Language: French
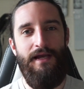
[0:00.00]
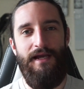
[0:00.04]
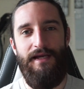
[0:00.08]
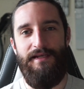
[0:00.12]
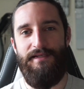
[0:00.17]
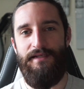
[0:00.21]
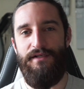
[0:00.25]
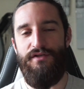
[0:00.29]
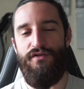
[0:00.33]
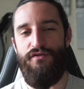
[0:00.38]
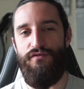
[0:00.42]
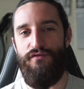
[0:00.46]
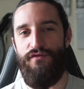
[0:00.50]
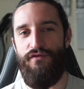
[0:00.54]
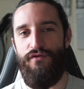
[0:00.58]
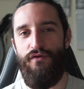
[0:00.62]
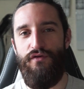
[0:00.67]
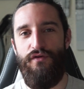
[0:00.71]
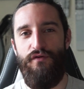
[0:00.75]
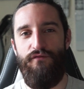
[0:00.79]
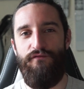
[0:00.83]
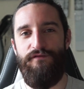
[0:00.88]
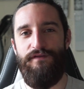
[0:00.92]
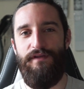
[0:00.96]
Et ça, je suis
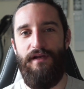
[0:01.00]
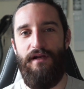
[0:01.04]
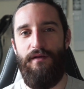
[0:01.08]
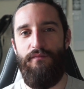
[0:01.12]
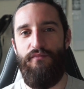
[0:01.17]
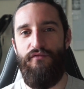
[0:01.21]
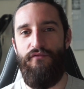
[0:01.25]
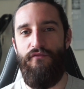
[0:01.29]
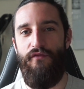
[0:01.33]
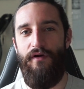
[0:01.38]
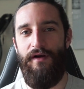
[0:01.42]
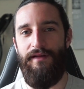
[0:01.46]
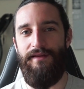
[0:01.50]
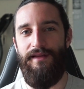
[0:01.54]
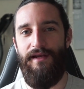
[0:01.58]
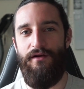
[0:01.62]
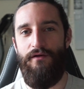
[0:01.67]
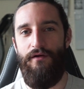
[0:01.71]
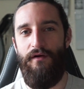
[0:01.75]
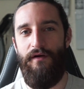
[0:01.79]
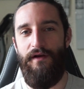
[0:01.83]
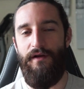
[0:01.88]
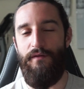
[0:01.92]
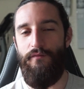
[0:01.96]
sûr que vous allez pouvoir être
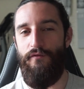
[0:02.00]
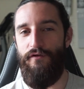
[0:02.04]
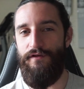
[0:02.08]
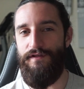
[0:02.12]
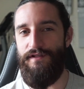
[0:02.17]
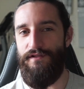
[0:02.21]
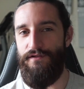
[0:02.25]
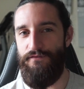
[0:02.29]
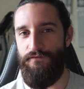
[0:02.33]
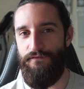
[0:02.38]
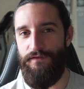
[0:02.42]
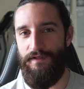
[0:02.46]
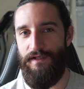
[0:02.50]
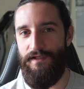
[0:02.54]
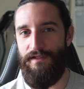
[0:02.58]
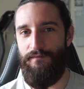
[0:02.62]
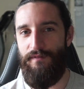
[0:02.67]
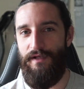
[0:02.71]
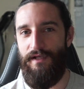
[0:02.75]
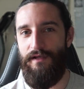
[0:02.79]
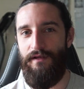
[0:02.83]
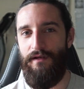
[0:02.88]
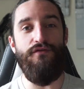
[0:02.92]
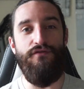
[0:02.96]
d'accord avec moi si je vous
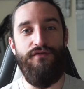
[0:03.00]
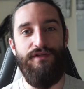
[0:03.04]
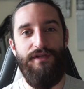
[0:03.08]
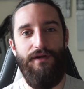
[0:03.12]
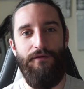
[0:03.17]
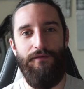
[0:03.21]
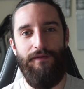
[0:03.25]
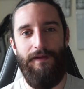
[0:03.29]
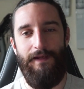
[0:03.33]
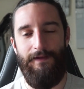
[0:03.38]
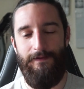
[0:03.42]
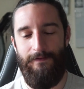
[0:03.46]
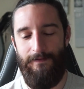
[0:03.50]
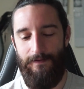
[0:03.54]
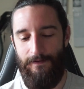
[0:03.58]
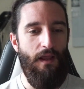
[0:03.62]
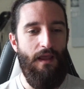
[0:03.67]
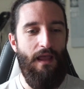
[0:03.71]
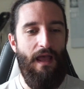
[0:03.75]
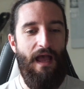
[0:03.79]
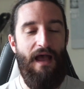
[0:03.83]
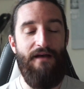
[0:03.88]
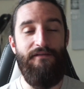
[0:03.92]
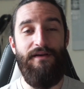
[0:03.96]
explique que j'ai en tête.
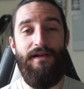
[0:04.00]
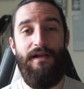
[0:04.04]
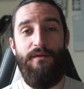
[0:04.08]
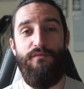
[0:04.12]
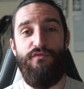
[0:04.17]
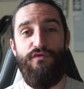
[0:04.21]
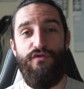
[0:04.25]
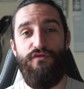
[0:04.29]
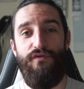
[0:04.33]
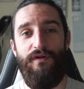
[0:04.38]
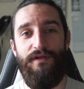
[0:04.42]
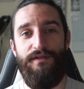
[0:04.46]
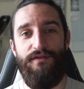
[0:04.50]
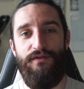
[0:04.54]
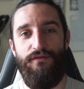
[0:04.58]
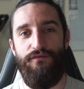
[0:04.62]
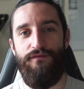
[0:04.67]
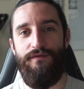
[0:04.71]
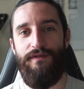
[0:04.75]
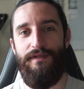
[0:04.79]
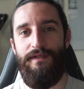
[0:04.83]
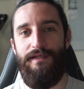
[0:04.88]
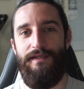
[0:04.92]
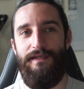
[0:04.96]
Avec la
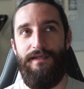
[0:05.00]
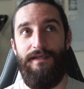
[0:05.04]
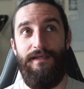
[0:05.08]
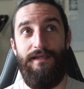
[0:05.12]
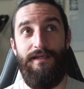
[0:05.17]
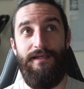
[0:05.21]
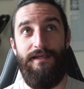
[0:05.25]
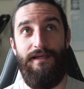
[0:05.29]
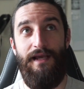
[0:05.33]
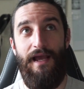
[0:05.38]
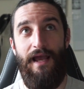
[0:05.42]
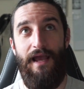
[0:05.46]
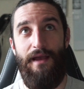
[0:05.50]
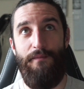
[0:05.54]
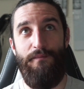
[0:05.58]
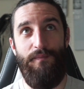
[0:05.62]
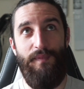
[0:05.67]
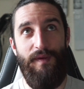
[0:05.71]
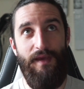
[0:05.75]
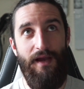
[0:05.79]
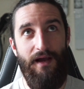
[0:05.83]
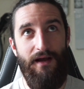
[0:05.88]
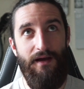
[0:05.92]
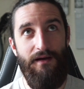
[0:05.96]
musculation, ce qui est
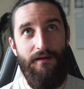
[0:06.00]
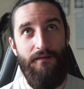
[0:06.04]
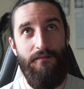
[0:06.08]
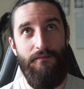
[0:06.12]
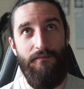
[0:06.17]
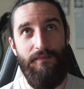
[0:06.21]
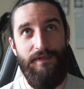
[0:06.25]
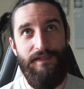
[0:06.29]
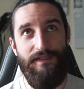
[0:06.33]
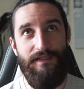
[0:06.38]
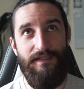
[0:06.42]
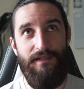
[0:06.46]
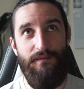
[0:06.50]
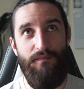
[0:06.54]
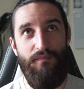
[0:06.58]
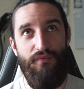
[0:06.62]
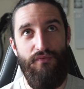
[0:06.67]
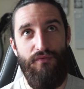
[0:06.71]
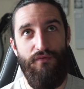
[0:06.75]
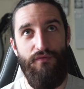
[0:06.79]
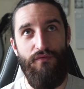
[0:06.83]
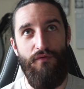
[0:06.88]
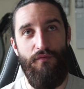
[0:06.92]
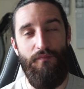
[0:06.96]
bien, mais ce qui
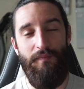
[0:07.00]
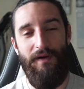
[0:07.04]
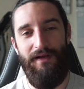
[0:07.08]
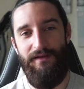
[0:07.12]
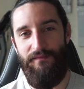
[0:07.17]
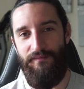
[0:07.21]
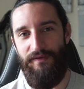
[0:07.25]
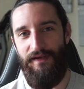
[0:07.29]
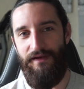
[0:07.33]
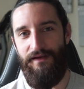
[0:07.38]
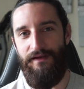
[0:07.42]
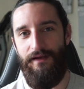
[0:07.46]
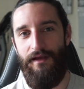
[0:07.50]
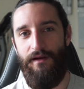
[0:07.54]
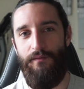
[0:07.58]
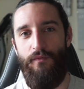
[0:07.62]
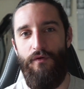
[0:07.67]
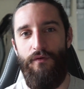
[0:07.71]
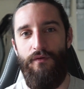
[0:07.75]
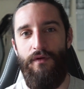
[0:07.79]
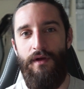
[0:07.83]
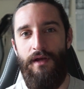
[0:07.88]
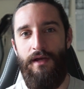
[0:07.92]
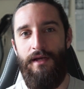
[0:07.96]
peut ne pas être bien
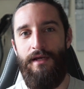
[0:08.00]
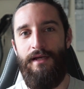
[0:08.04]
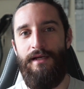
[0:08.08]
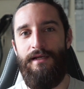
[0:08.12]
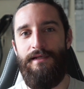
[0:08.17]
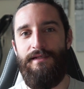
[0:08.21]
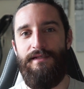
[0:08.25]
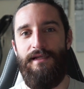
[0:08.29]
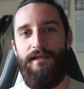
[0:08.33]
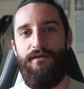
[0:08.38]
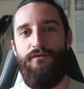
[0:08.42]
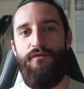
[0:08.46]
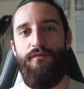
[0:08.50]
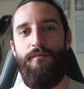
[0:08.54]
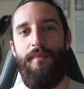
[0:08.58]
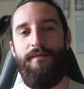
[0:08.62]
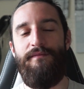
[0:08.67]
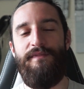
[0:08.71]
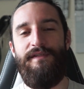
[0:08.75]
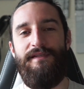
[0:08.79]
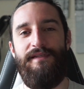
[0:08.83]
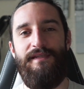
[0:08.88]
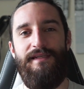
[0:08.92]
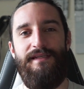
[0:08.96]
également, c'est que
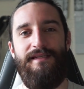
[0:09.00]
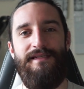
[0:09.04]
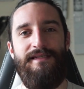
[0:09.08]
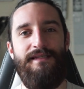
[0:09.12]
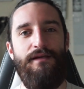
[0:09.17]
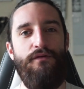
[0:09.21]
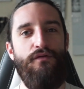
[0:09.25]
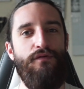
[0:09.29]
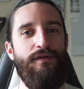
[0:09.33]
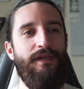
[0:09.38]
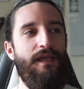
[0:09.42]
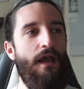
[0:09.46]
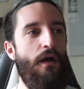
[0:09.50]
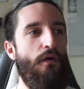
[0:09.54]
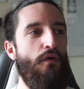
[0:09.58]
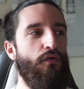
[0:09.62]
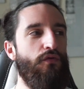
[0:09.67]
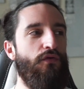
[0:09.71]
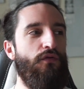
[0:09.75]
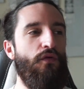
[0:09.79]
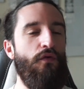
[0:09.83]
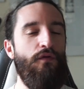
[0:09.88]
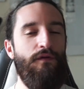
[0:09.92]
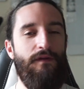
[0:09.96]
même si c'est le
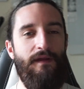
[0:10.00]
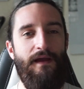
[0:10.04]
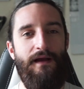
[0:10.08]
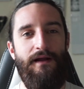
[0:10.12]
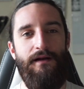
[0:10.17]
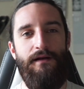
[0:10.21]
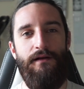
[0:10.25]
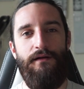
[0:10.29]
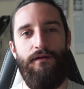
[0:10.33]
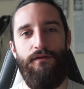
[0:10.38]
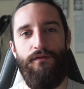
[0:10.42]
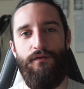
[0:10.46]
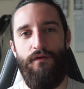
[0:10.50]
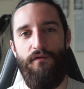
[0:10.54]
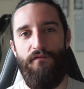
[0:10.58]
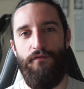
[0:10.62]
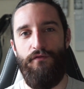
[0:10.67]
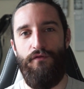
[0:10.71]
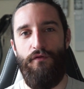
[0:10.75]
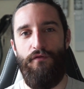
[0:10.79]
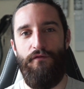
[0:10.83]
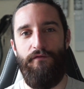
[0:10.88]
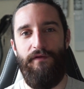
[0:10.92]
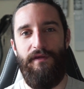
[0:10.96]
chaos total dans
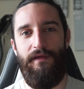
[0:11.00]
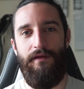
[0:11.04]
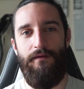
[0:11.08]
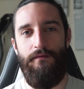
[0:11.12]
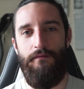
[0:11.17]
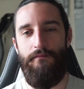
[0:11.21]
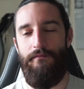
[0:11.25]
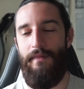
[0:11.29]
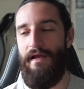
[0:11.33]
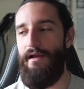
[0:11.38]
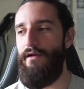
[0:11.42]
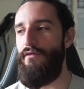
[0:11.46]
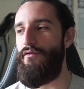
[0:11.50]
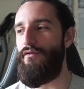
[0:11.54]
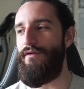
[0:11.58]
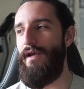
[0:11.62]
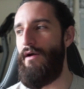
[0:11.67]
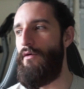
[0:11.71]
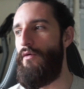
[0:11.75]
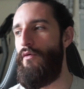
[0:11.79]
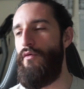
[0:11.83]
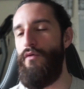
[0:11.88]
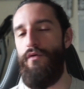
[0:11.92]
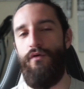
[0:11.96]
votre vie, mais le
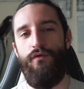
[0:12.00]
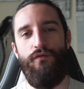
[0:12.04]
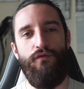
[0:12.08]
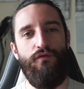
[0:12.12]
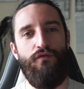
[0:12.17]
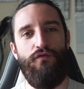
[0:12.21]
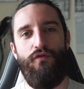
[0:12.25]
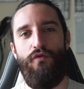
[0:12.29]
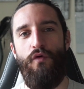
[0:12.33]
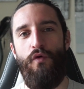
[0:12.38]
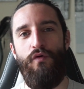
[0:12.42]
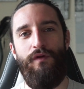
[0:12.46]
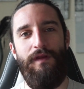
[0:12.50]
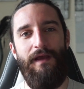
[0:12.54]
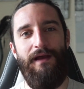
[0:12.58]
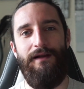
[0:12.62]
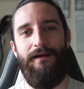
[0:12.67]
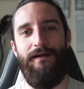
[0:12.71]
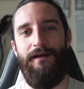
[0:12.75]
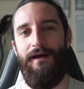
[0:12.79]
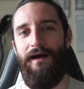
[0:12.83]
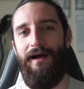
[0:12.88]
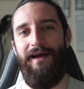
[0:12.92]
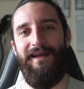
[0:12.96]
chaos
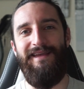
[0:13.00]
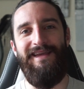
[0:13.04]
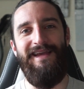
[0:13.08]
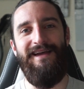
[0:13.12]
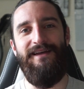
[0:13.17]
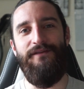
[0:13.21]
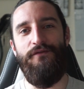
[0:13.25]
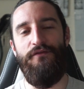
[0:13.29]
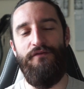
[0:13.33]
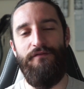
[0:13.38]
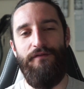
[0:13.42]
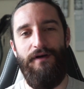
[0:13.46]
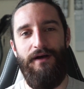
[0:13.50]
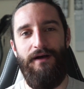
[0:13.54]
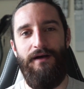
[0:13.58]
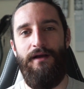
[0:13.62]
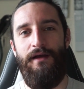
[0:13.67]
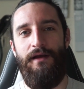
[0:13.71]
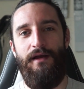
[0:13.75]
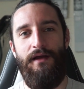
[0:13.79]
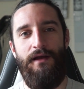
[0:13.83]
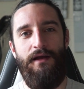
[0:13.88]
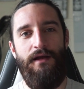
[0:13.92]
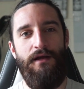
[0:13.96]
total, rien ne va,
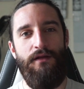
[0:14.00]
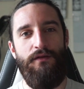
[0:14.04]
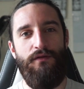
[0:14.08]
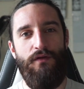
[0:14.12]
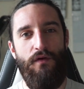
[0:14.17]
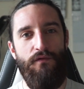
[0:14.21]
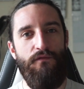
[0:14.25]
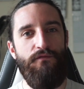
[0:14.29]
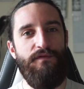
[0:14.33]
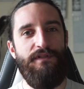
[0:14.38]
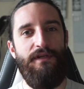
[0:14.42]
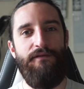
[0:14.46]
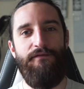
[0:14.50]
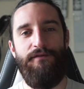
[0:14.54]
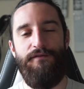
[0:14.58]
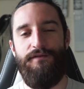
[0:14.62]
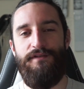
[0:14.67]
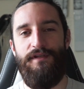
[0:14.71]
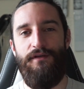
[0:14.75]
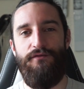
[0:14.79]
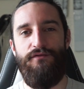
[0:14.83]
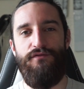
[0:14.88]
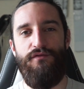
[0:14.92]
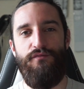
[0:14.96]
tant que vous avez
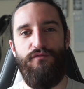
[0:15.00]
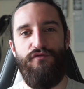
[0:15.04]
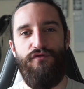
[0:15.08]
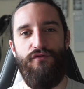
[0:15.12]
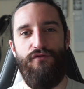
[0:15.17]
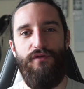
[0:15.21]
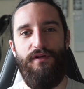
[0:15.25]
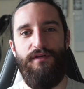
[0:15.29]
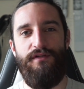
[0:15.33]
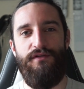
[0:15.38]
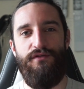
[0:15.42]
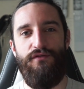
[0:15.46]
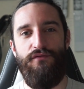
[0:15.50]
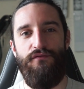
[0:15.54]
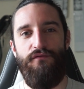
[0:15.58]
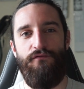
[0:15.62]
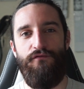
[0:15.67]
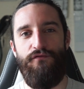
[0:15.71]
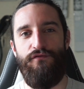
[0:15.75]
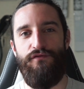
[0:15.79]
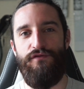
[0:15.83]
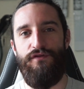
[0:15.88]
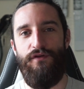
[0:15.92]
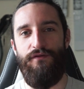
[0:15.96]
votre séance de musculation,
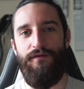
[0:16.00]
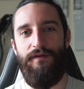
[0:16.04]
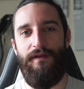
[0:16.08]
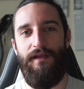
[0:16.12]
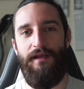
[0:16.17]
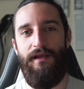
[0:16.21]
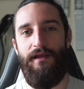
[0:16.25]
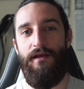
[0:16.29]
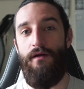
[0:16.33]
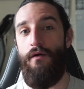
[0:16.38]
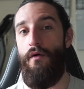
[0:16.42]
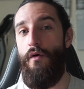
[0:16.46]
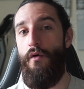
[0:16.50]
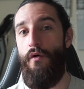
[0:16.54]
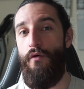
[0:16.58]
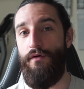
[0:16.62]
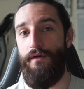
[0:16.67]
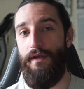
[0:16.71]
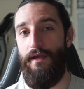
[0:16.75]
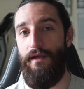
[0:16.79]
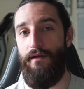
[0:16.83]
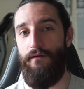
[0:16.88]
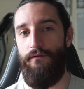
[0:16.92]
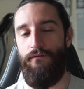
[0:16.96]
vous vous sentez
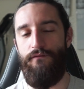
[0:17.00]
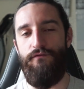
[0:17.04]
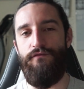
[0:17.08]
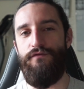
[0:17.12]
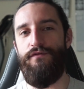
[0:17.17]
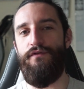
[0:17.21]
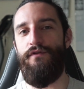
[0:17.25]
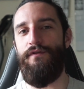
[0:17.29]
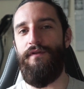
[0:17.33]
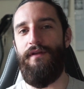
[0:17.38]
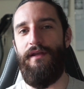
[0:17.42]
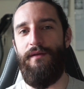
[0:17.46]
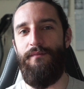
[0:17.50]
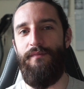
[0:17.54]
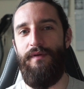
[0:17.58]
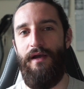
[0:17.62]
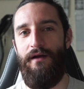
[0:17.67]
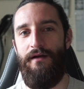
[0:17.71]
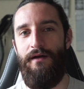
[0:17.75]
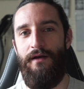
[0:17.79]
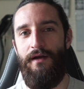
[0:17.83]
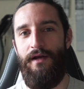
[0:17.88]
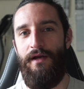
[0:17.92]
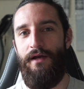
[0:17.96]
ok, vous vous sentez
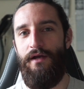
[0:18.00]
bien.